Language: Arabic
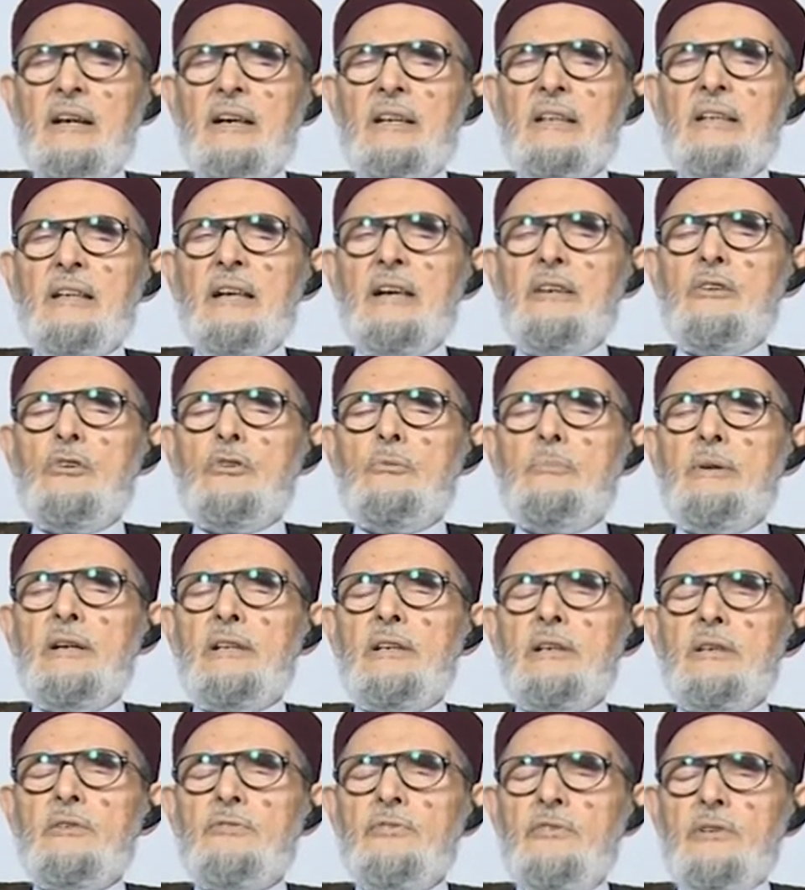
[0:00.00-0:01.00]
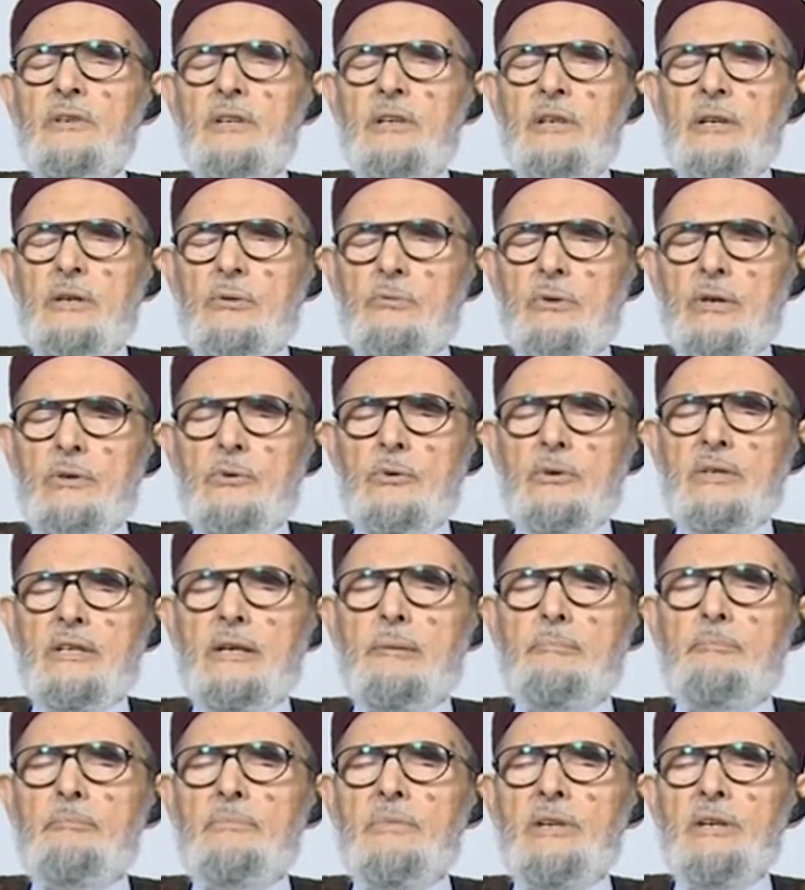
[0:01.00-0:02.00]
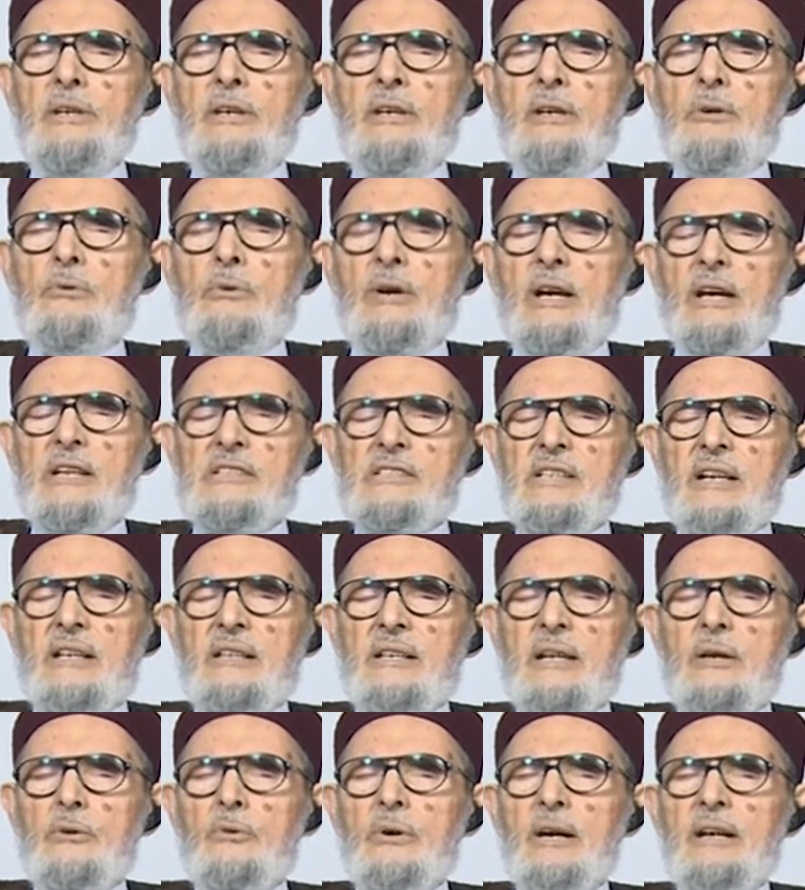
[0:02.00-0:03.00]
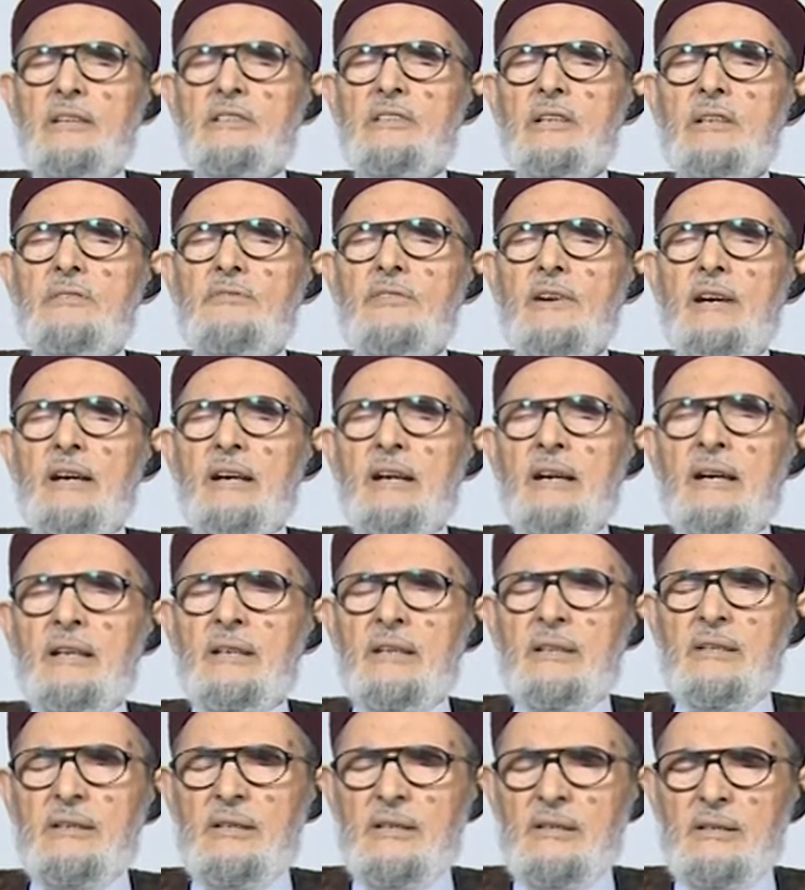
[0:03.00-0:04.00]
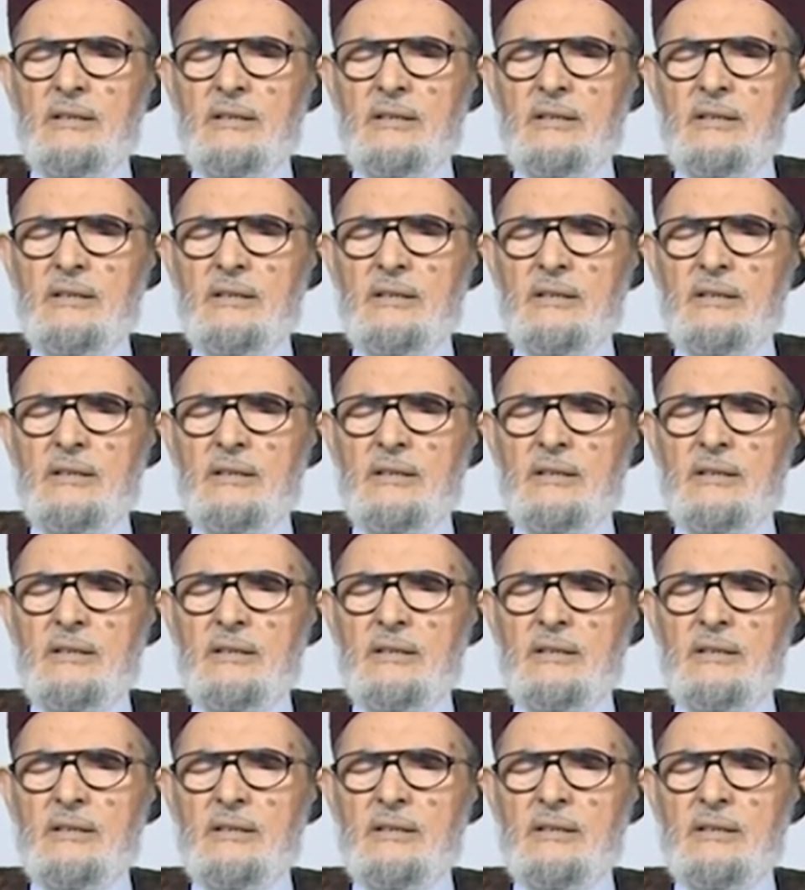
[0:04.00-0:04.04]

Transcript: الله يبارك فيه وينميه ويجعل له أثر فعال